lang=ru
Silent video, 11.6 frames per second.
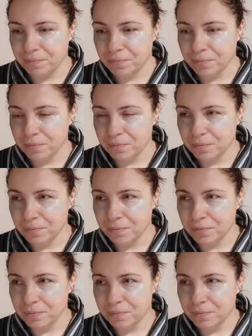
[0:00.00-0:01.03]
А, что-то
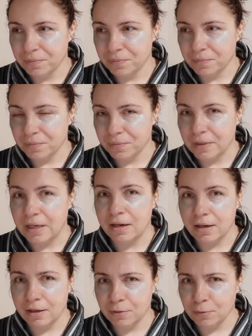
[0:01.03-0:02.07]
там религиозное.
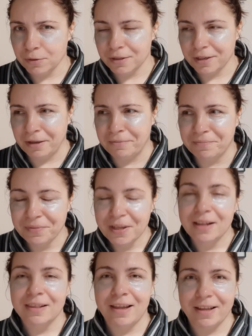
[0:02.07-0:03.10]
Религиозное.
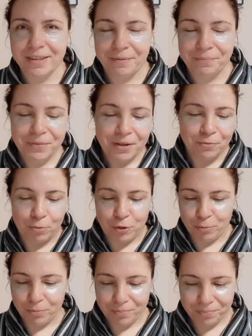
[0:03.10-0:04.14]
Ладно. В
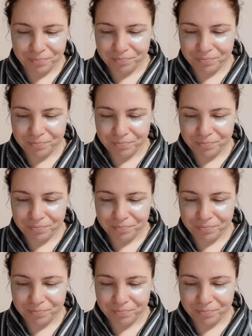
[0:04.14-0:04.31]
общем,